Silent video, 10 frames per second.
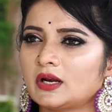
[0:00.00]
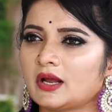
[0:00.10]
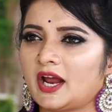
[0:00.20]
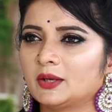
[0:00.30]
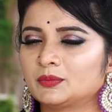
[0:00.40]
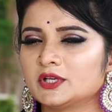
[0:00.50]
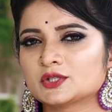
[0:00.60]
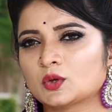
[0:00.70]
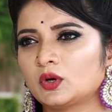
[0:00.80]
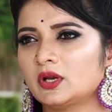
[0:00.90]
వాళ్ళ హెల్త్
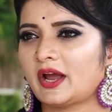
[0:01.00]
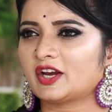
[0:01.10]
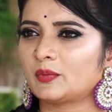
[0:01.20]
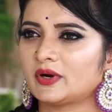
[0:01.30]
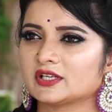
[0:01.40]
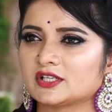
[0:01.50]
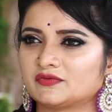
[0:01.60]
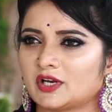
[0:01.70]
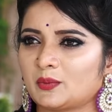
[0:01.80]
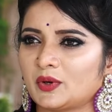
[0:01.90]
తీసుకొని హైదరాబాద్ కి
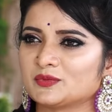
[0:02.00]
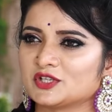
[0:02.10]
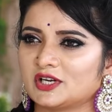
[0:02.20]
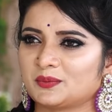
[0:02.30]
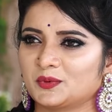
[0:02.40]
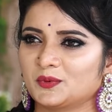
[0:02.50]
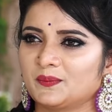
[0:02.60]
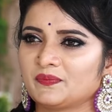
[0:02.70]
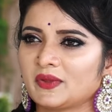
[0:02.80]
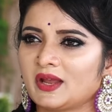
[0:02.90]
షిఫ్ట్ అయిపోయాం చిన్నప్పుడు
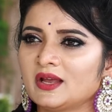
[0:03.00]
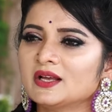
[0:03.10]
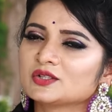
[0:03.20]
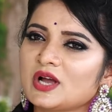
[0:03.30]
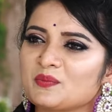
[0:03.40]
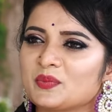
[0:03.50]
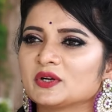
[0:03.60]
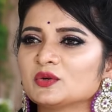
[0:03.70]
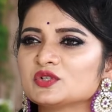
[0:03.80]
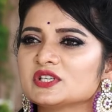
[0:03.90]
సో
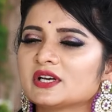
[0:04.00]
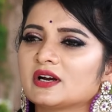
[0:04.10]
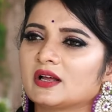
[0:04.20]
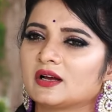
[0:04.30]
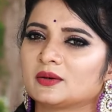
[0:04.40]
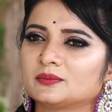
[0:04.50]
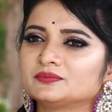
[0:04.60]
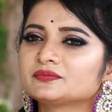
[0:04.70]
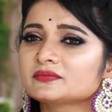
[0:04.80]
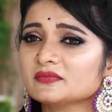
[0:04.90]
అప్పటి నుంచి ఇక్కడ
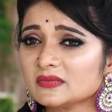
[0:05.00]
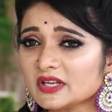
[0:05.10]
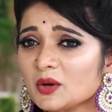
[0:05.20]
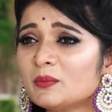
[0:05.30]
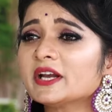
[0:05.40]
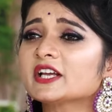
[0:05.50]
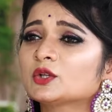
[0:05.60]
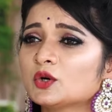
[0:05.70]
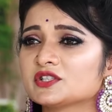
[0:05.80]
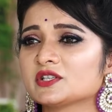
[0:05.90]
మనకి
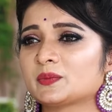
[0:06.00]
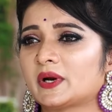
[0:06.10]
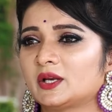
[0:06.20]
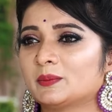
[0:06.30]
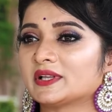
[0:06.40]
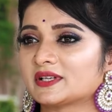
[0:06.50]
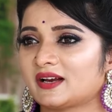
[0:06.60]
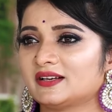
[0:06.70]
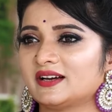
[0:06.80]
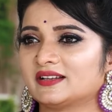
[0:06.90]
తోచిన పని
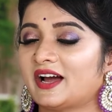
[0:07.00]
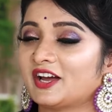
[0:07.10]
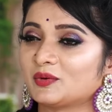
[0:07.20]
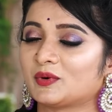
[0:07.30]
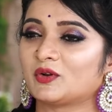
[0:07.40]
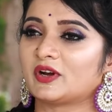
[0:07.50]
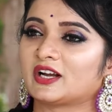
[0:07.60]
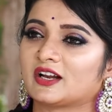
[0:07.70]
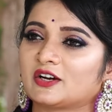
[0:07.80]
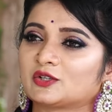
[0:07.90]
బతకాలి కదా హైదరాబాద్ లో
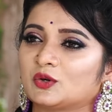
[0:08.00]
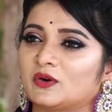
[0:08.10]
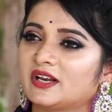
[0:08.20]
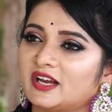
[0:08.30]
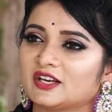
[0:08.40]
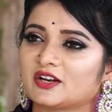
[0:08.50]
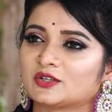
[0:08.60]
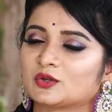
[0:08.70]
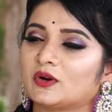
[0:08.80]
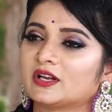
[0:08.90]
రెంట్లు కట్టుకోవాలి అన్ని
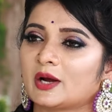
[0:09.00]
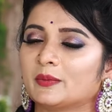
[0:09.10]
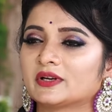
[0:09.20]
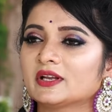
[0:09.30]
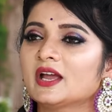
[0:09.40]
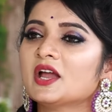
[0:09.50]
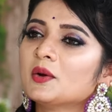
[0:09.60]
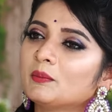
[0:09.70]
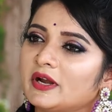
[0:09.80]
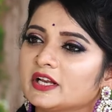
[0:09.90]
కట్టుకోవాలి కాబట్టి
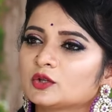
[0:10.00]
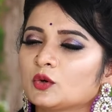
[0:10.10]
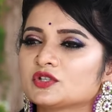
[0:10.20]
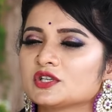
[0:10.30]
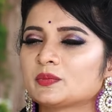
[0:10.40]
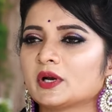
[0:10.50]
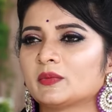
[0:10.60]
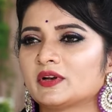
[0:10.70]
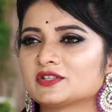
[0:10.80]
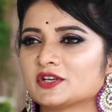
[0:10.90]
మనకి తోచిన పని
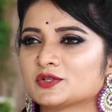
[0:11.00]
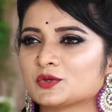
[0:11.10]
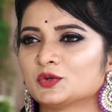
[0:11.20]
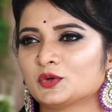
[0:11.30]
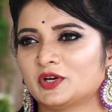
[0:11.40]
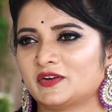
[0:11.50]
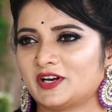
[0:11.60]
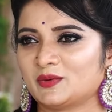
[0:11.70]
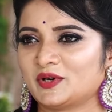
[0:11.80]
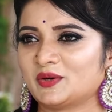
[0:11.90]
మనం చేసుకుంటూ
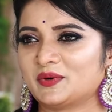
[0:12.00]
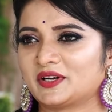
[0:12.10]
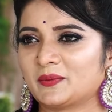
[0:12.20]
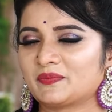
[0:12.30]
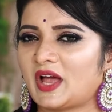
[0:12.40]
ఉండేవాళ్ళం అనమాట